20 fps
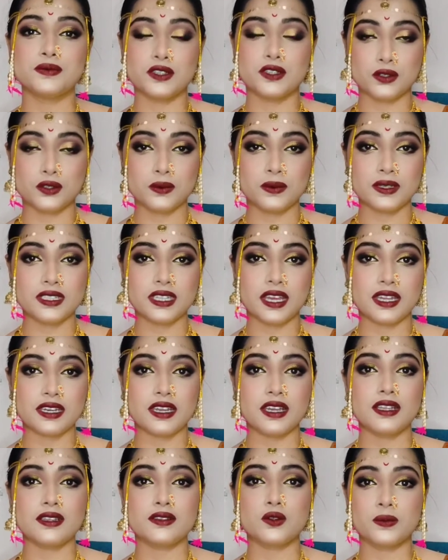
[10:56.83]
ज़रूर
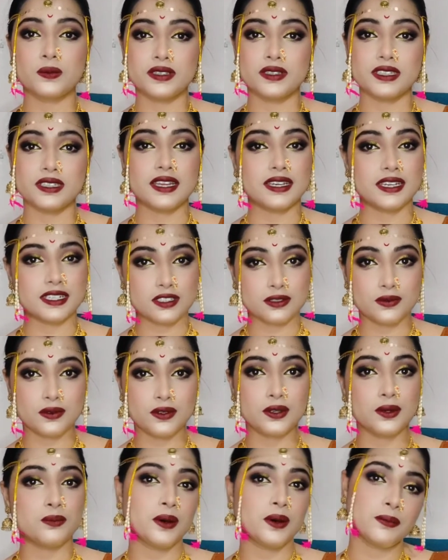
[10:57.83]
बताना तो मिलते हैं नेक्स्ट
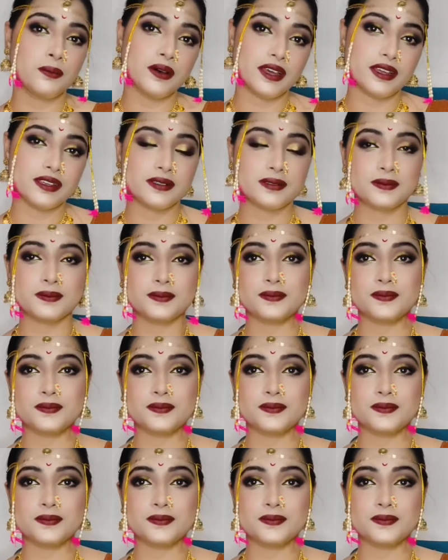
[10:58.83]
वीडियो में बाय